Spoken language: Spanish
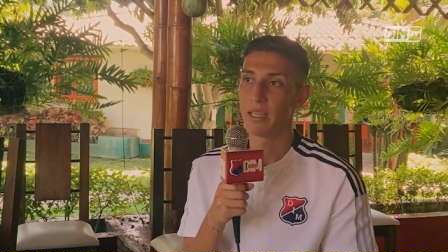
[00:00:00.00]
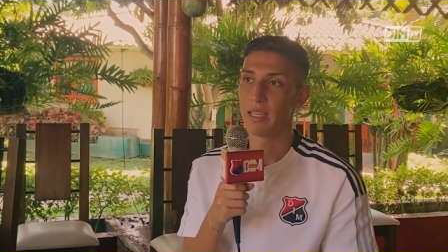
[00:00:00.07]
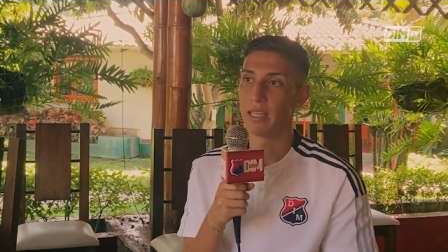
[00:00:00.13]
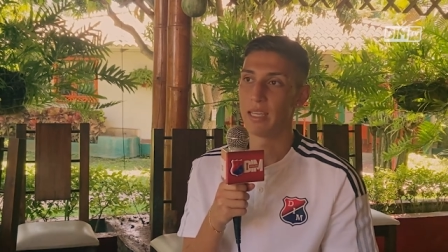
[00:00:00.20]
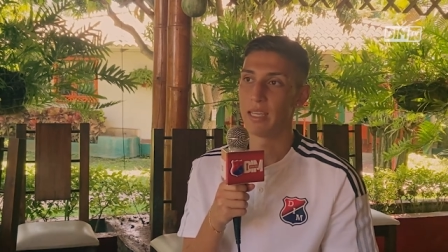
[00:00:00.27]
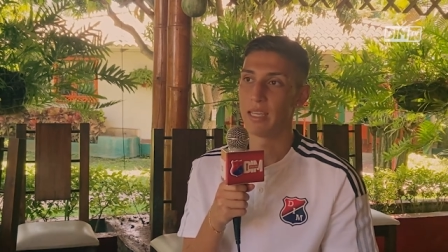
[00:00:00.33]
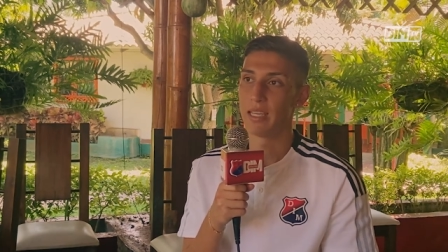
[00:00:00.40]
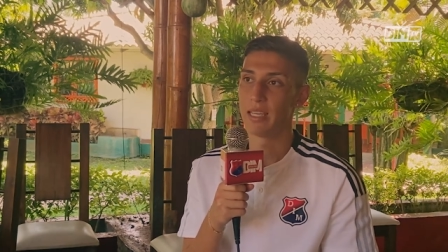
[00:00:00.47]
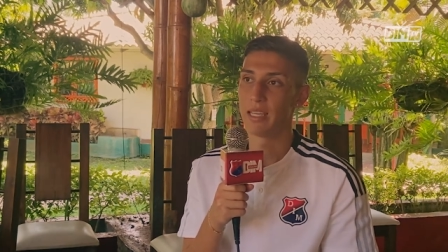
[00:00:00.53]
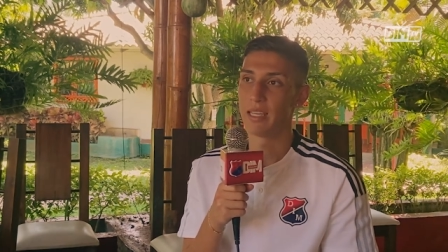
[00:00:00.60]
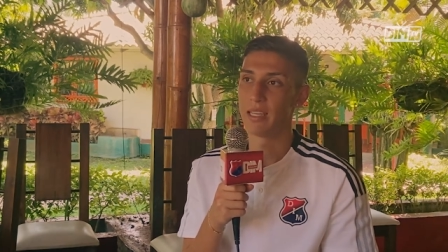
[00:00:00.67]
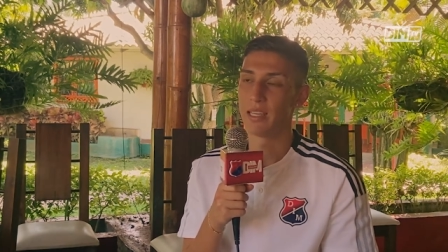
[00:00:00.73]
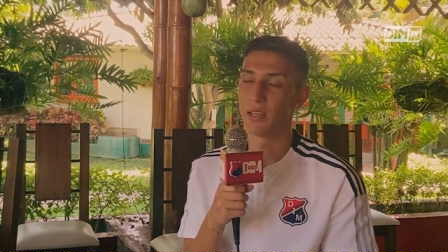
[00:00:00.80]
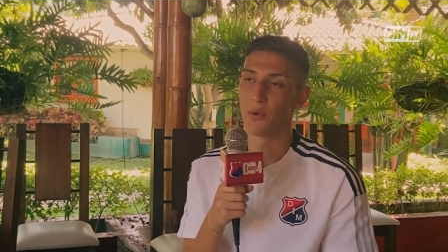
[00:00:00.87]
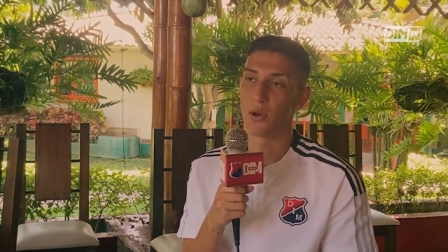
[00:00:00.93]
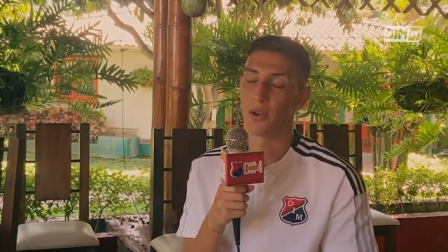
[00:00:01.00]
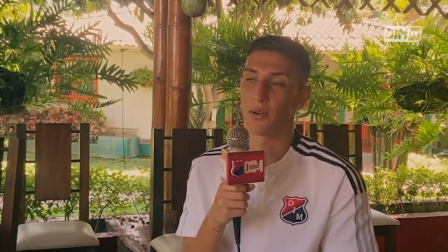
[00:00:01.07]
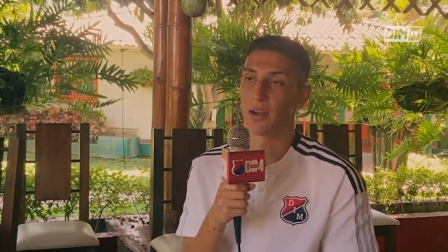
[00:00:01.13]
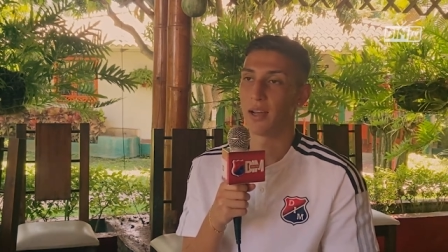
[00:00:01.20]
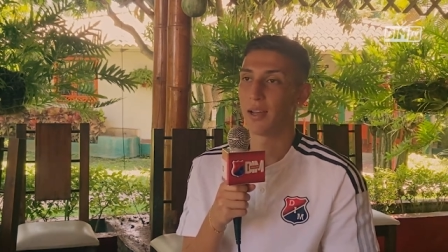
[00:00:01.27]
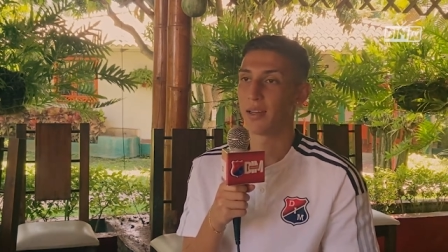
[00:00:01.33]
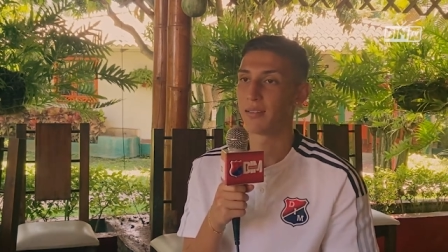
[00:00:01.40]
Y, bueno,
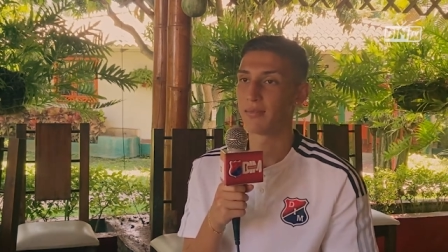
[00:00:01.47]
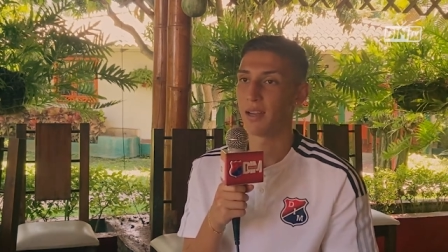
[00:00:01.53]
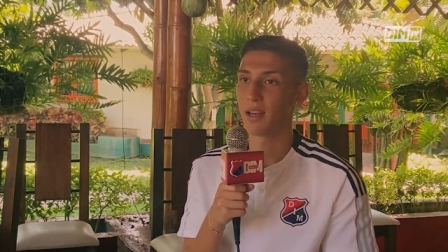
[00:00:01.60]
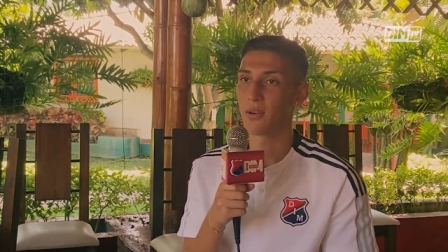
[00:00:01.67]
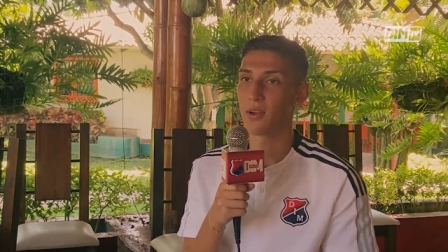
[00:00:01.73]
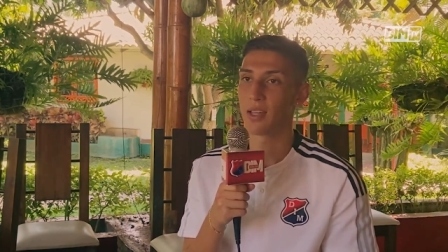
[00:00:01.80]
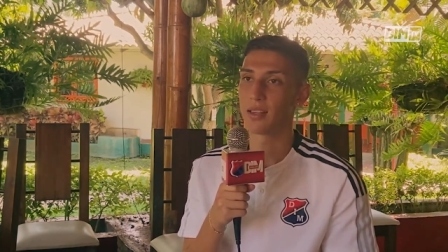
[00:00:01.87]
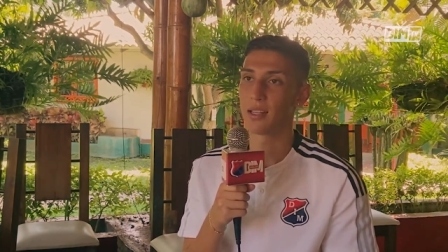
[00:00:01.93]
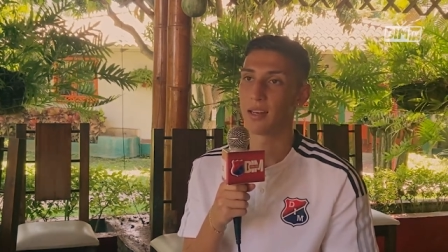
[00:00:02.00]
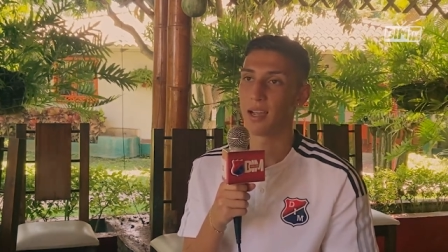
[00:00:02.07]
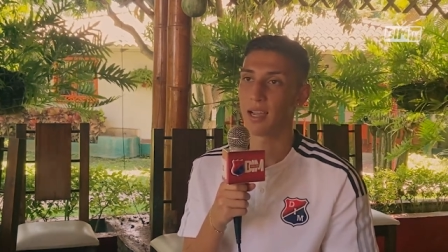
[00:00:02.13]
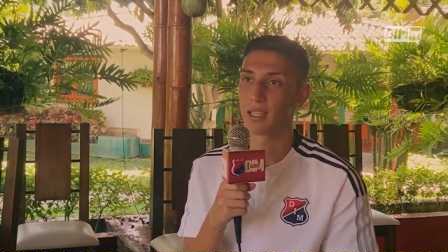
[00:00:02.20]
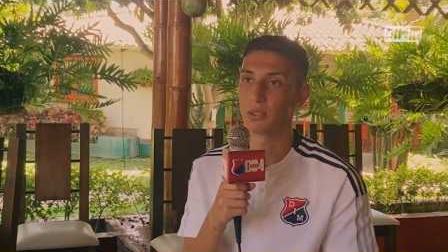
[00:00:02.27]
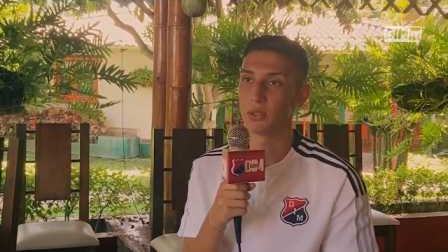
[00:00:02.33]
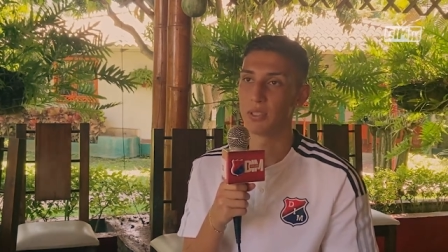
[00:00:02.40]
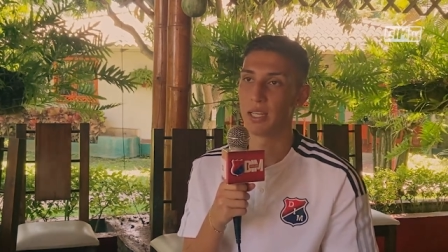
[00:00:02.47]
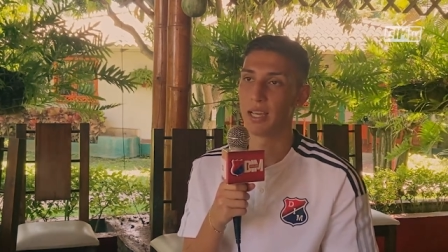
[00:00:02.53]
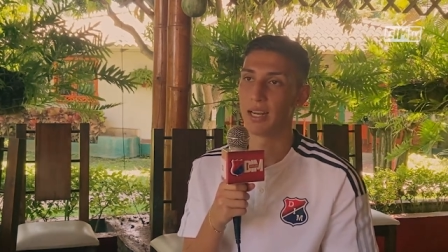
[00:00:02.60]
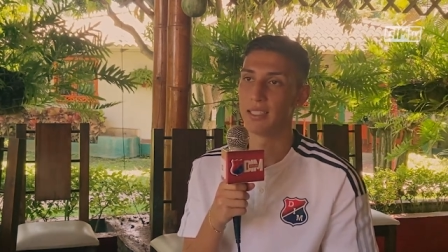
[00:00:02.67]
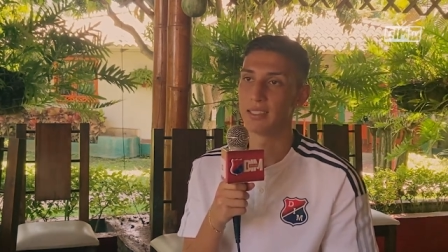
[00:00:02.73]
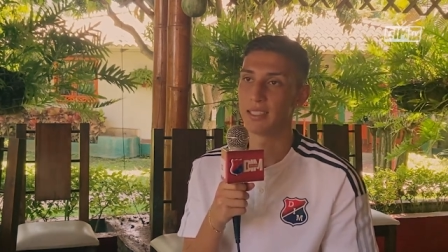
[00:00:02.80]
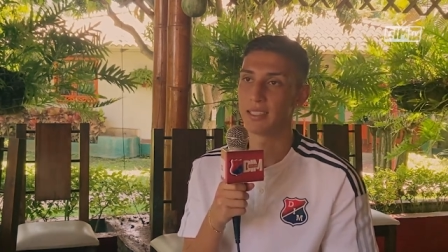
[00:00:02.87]
era algo que tenía que
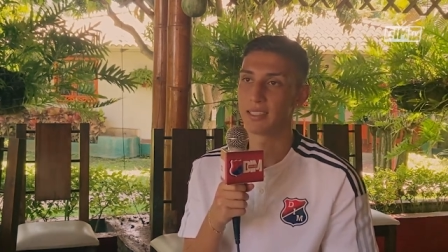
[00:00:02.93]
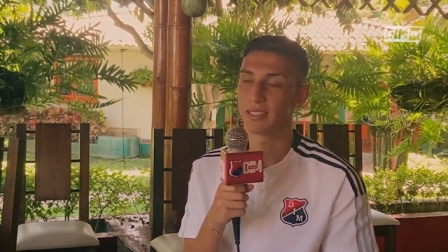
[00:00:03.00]
suceder así.